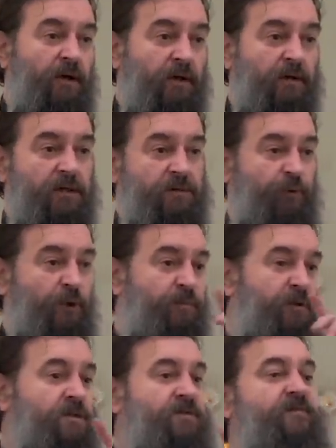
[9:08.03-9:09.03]
Господь
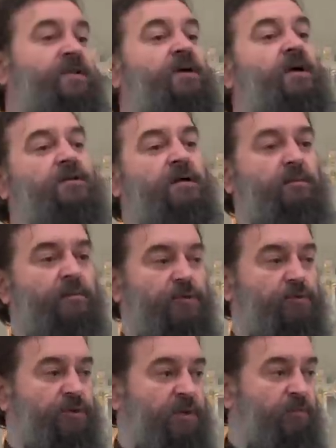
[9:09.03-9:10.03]
был свидетелем
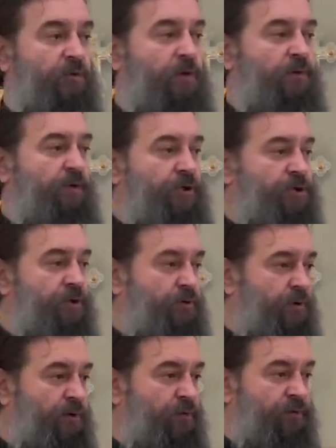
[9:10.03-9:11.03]
между тобою и
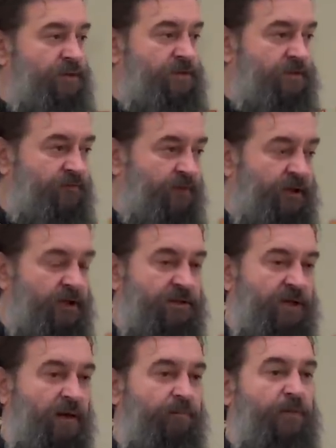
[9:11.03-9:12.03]
женой юности твоей.
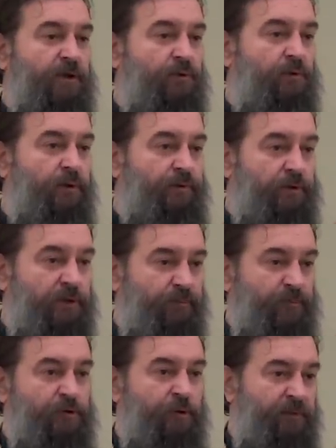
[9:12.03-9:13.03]
Ты обманул ее, ты
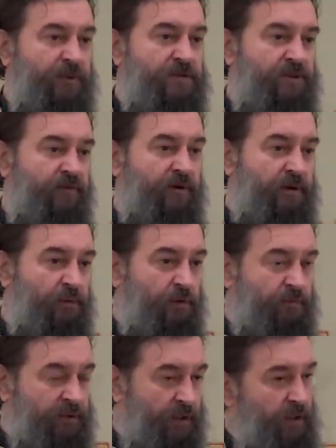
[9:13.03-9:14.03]
поступил с ней
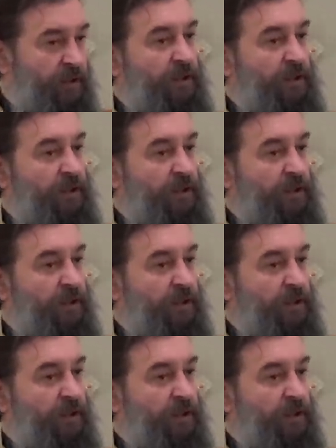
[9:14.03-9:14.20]
вероломно.